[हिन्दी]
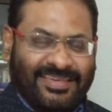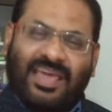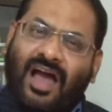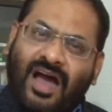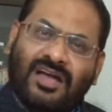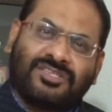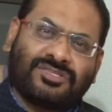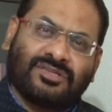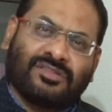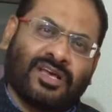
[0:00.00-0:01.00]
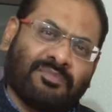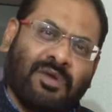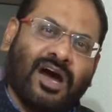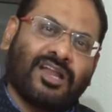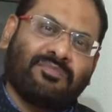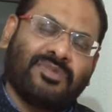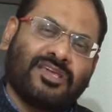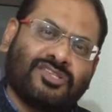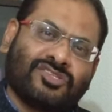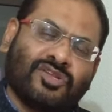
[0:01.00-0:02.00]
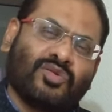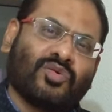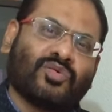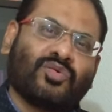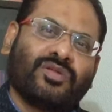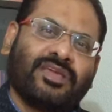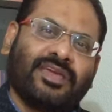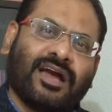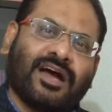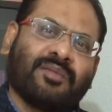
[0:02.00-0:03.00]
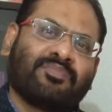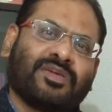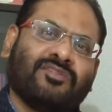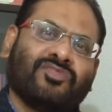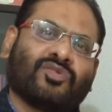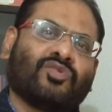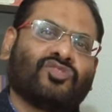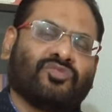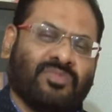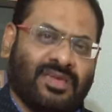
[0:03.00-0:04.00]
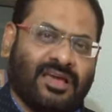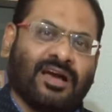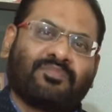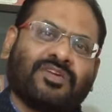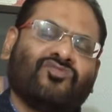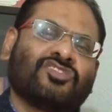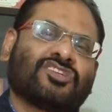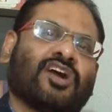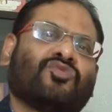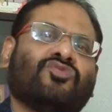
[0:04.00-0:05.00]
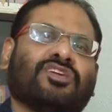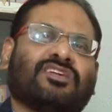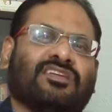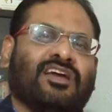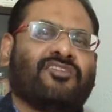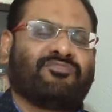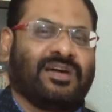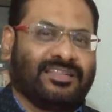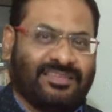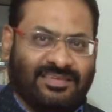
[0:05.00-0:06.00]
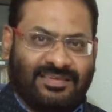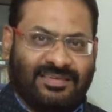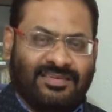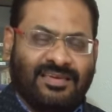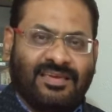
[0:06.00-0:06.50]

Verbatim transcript: कि आज दरबार में जिन लोगों ने आपके विरोध में आपके विचारों के खिलाफ बात किए